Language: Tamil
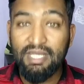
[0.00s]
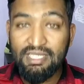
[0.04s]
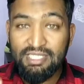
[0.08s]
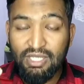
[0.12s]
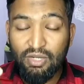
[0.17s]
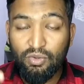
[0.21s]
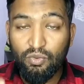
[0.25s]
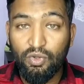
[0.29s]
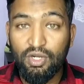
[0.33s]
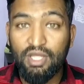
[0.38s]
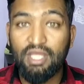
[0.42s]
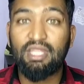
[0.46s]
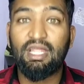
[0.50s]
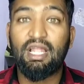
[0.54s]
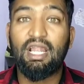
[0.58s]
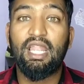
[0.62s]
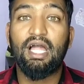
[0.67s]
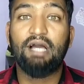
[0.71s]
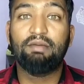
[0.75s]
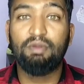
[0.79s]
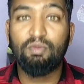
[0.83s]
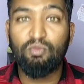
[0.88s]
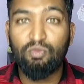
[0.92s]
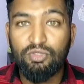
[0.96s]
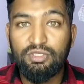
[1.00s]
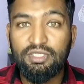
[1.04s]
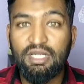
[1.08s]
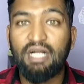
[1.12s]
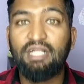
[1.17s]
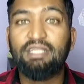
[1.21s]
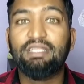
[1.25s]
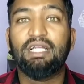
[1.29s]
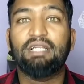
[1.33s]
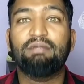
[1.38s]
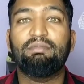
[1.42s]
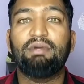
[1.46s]
பேசக்கூடியது எல்லாமே
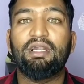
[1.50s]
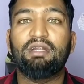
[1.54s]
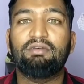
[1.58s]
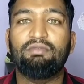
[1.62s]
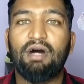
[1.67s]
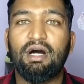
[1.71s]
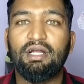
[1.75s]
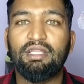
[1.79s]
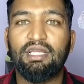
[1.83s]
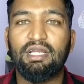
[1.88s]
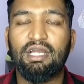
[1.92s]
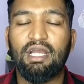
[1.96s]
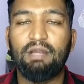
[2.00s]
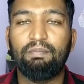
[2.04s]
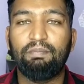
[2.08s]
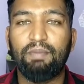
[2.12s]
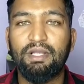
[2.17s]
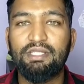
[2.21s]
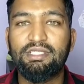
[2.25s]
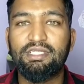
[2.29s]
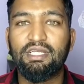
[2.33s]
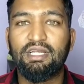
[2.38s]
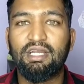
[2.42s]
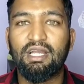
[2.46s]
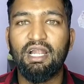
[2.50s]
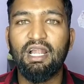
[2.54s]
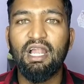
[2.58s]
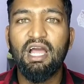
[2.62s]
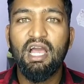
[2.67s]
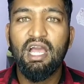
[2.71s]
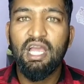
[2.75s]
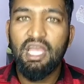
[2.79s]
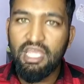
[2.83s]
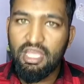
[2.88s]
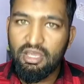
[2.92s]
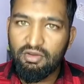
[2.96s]
முட்டாள்தனமான வாதங்கள் பேச்சுக்கள்
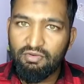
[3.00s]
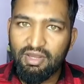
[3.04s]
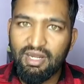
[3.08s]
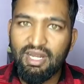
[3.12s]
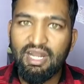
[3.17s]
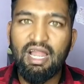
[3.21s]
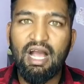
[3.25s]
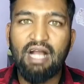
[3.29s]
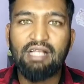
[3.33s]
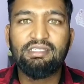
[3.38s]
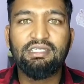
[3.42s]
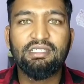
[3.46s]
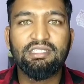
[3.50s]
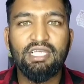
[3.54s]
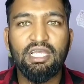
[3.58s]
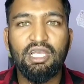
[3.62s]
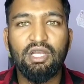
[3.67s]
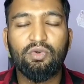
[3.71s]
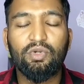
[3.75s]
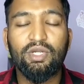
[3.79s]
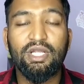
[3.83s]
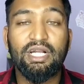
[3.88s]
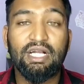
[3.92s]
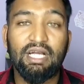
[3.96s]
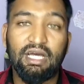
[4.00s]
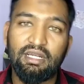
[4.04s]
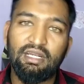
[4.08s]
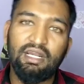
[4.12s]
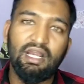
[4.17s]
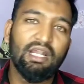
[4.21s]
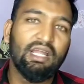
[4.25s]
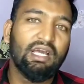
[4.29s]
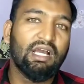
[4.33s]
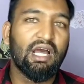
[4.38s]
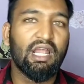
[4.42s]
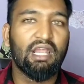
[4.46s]
இவர்கள் ஆட்சி செய்யக்கூடிய
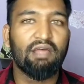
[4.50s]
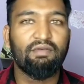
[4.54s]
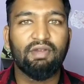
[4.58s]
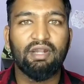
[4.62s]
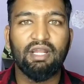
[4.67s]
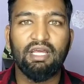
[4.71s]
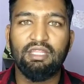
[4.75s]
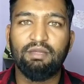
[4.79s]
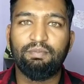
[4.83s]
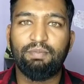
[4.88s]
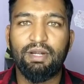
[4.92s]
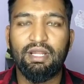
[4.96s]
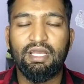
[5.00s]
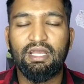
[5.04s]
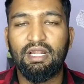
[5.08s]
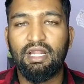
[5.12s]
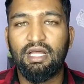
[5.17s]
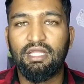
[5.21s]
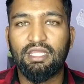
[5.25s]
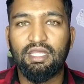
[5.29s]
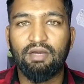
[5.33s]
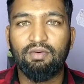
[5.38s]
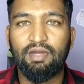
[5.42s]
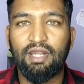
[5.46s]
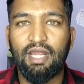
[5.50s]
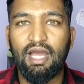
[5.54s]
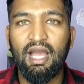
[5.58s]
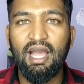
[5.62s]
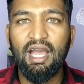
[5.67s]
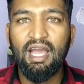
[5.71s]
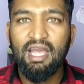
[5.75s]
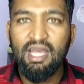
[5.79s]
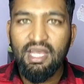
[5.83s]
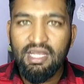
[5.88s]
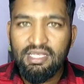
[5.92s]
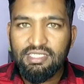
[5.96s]
கர்நாடகாவில் வேணால் இதை பழிக்கலாம் தவிர
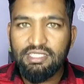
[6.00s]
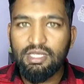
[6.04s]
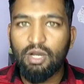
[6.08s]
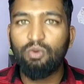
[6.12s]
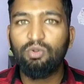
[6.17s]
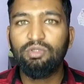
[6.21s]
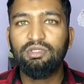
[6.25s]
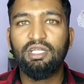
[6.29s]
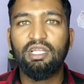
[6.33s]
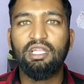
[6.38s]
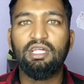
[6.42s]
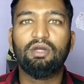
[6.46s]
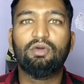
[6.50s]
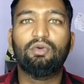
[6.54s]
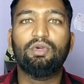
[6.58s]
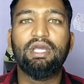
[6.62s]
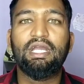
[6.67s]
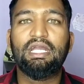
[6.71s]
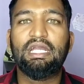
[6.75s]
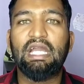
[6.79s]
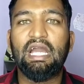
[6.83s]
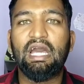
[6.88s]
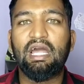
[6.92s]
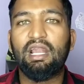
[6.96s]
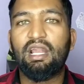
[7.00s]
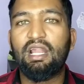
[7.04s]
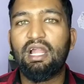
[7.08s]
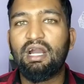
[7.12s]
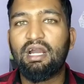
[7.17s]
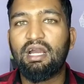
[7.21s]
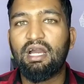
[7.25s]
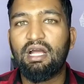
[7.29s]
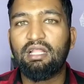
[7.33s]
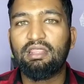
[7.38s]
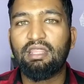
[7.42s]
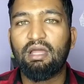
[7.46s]
சவுத்தில் இருக்கக்கூடிய
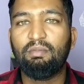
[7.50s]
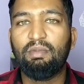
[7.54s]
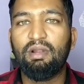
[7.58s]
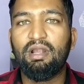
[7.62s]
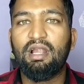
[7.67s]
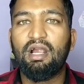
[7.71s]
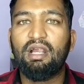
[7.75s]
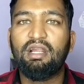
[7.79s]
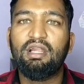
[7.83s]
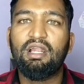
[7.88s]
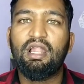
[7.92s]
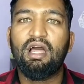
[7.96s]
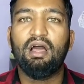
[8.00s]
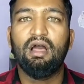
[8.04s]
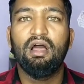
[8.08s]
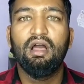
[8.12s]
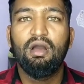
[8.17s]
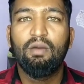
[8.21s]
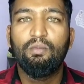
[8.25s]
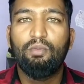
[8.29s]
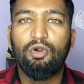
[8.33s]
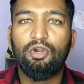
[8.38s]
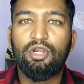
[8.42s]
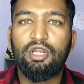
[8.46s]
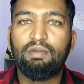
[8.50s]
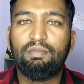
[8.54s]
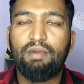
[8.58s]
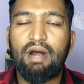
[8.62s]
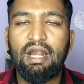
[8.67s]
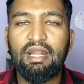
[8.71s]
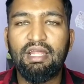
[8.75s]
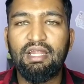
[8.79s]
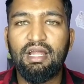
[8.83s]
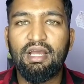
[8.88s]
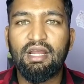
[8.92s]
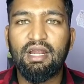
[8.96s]
கேரளா க தமிழ்நாடுல போன்ற
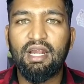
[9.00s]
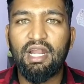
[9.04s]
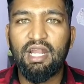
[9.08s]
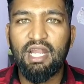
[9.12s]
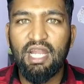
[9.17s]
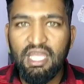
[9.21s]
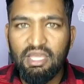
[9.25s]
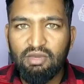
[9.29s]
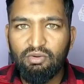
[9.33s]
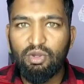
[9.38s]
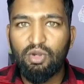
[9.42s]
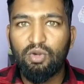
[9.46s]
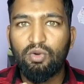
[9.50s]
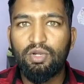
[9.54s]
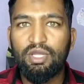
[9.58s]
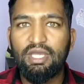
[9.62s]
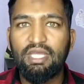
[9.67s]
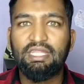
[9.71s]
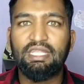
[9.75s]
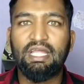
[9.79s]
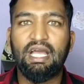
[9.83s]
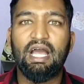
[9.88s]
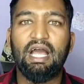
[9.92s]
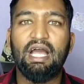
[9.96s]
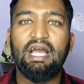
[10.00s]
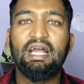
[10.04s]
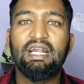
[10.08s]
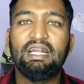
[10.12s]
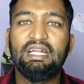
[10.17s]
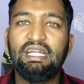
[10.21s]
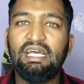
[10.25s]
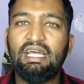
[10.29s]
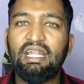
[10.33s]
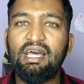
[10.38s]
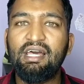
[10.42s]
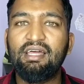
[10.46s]
மாநிலங்களில் இவர்களுடைய இந்த
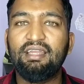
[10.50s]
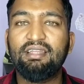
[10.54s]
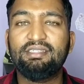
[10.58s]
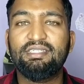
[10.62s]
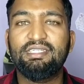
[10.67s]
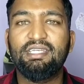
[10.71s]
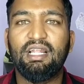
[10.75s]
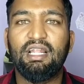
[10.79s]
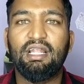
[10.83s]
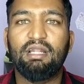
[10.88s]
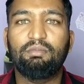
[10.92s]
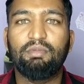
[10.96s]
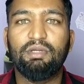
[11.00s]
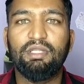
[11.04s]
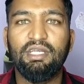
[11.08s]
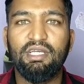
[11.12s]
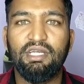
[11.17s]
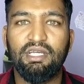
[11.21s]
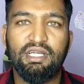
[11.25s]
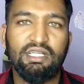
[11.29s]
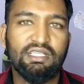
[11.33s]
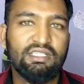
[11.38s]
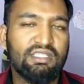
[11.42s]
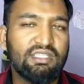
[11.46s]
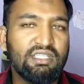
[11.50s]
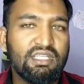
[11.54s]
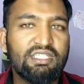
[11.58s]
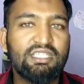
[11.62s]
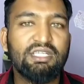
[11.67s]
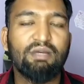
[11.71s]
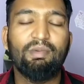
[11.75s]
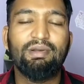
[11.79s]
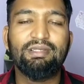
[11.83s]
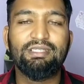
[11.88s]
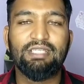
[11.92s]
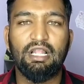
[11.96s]
நிற அரசியல் என்பது
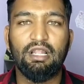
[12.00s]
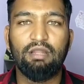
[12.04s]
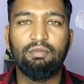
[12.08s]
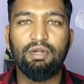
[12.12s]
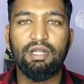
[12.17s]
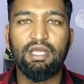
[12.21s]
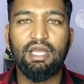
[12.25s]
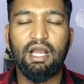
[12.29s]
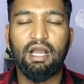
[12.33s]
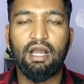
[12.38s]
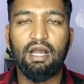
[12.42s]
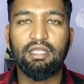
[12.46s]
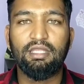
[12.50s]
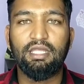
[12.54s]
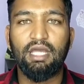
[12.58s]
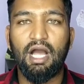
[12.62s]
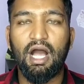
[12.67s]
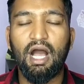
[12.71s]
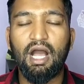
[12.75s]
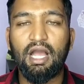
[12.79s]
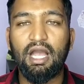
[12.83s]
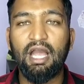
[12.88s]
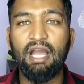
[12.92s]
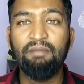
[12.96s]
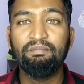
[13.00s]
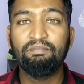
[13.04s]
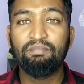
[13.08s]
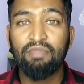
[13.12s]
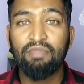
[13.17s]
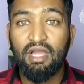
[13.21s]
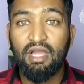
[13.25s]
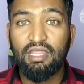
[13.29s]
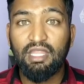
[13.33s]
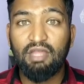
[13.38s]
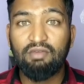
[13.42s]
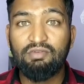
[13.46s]
நிச்சயமாக செல்லுபடியாகாது ஆக
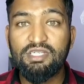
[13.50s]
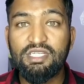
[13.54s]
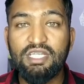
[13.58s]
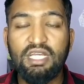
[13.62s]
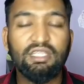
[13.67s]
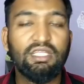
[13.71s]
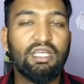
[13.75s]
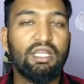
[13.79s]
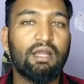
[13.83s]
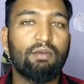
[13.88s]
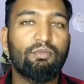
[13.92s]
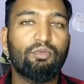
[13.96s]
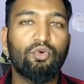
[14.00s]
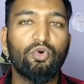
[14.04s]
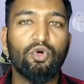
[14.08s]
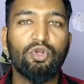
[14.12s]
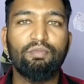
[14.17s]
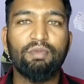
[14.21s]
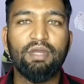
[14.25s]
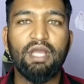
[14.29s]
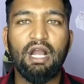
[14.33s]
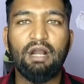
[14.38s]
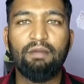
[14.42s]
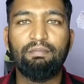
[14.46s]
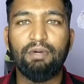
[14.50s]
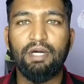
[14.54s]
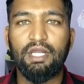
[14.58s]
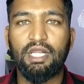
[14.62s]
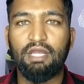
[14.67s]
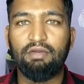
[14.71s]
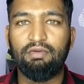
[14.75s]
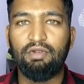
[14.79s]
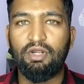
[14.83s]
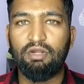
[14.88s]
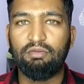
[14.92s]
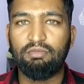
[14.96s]
இந்த விஷயத்தை நாம் கூர்மையாக
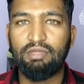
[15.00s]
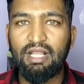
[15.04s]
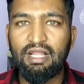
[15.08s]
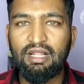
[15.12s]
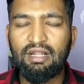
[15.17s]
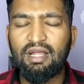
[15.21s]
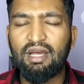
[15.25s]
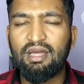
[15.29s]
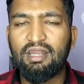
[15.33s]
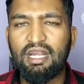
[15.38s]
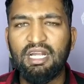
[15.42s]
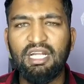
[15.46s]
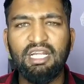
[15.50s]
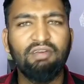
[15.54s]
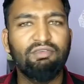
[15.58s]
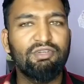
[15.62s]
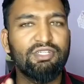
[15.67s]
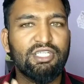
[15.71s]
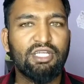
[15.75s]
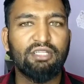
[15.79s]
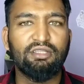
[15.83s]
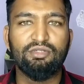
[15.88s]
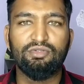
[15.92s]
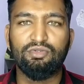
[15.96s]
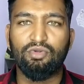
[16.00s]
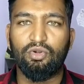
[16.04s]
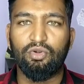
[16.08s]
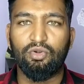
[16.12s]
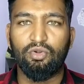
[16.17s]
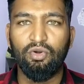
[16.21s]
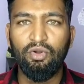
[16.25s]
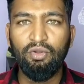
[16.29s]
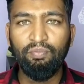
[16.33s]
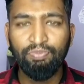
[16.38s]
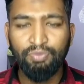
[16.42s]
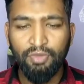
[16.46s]
பார்க்க வேண்டும் இதை நான் ரெண்டு விஷயத்தை
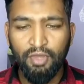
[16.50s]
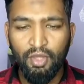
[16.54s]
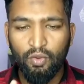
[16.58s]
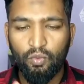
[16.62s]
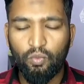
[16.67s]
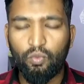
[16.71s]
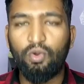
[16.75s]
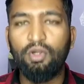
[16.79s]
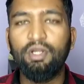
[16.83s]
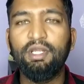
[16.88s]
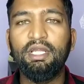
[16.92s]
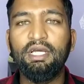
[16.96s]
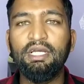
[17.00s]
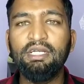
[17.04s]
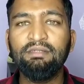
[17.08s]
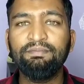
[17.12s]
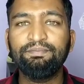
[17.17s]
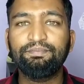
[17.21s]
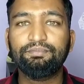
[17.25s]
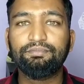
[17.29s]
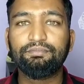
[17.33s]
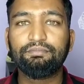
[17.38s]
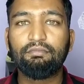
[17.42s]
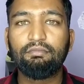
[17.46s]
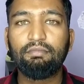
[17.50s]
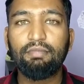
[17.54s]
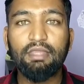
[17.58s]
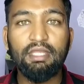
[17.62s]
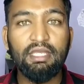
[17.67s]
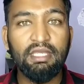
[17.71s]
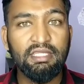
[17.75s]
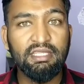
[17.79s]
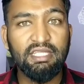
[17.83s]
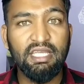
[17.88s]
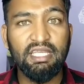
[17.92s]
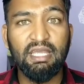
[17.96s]
சொல்லணும் ஒன்று
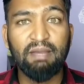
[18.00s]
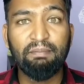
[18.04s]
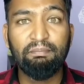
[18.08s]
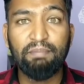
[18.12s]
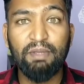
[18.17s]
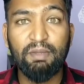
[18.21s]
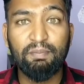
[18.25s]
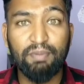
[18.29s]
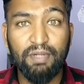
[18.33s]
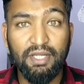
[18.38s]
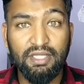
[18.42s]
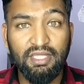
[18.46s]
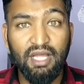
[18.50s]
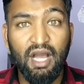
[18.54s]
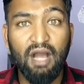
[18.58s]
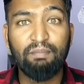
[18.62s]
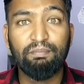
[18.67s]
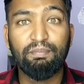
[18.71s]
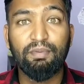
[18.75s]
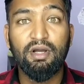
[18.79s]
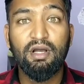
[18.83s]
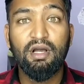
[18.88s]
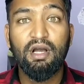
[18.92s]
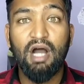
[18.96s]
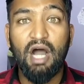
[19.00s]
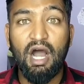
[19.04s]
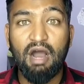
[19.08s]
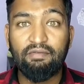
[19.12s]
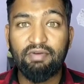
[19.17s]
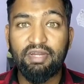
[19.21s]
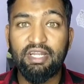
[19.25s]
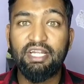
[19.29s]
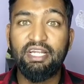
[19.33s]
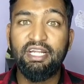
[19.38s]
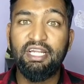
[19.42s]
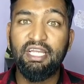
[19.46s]
இந்த எம்பி பிரதாப்
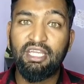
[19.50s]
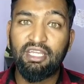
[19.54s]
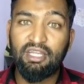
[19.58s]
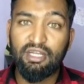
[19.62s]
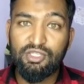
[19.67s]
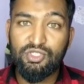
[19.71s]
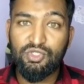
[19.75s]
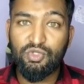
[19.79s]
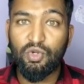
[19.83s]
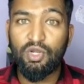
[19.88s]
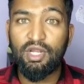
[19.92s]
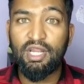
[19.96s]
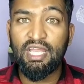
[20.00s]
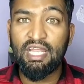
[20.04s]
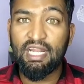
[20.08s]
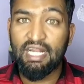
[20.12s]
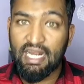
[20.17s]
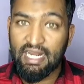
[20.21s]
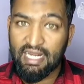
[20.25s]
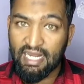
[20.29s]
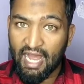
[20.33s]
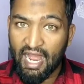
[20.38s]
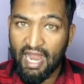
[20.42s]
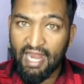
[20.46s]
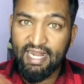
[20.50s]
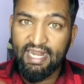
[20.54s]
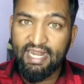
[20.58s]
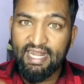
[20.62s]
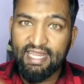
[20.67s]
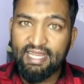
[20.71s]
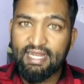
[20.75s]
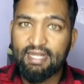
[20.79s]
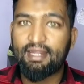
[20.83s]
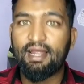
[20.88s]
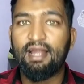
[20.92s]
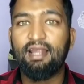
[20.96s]
அவர் இடிக்க சொல்லி இல்லை நான்
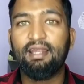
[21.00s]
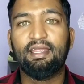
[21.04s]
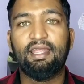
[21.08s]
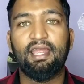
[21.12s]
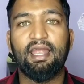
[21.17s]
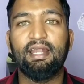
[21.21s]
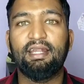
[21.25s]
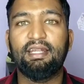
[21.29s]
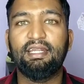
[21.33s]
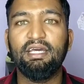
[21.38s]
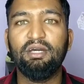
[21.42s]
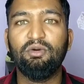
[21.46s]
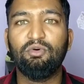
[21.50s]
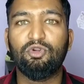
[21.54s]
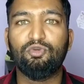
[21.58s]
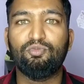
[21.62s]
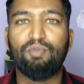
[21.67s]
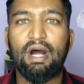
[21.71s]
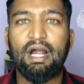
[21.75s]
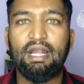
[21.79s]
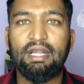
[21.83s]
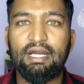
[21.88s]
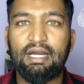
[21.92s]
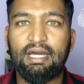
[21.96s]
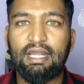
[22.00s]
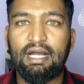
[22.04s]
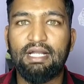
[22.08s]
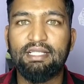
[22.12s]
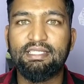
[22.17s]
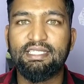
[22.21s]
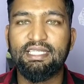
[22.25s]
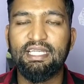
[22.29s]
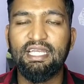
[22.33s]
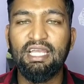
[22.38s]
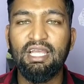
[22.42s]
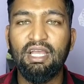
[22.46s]
இடிக்கிட்டான்னு கேட்டு ஒரு
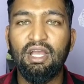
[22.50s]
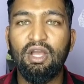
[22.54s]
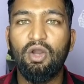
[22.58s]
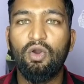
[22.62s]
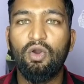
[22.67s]
மாநகராட்சி